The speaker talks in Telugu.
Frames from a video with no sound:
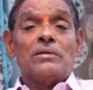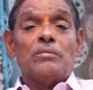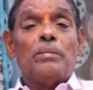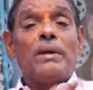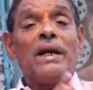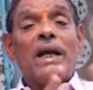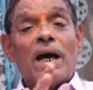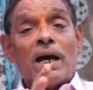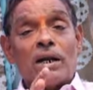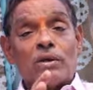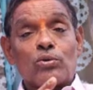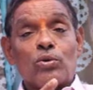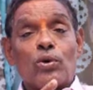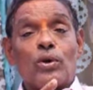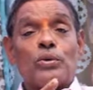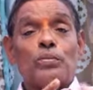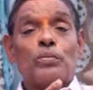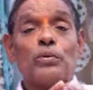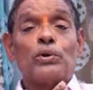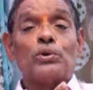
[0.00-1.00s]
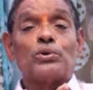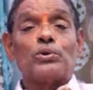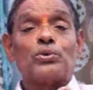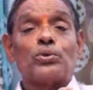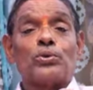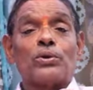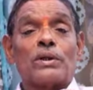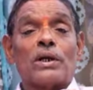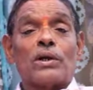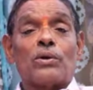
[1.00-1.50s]
బీహార్ తోటి పోలుస్తూ
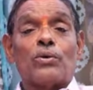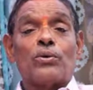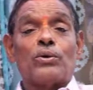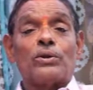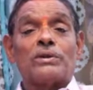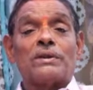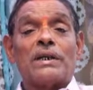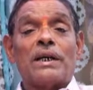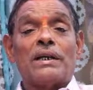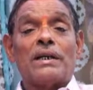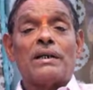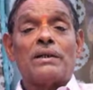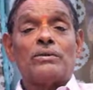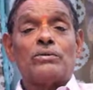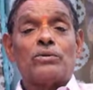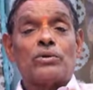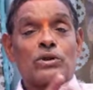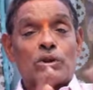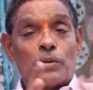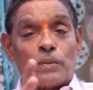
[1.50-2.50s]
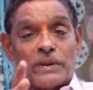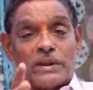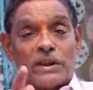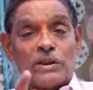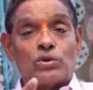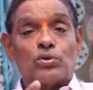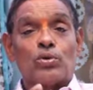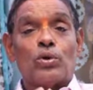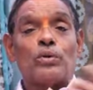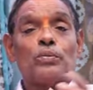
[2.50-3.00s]
ఉంటారు ఒక్కోసారి
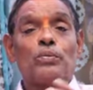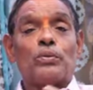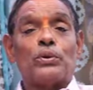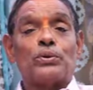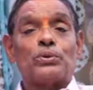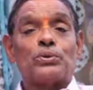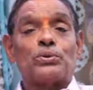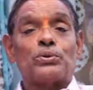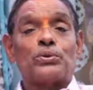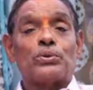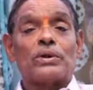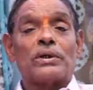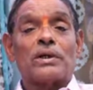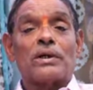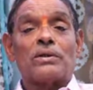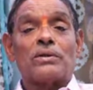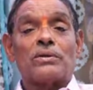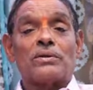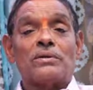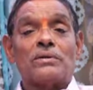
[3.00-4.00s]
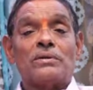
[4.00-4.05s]
ఉత్తరప్రదేశ్ తోటి పోలుస్తూ ఉంటారు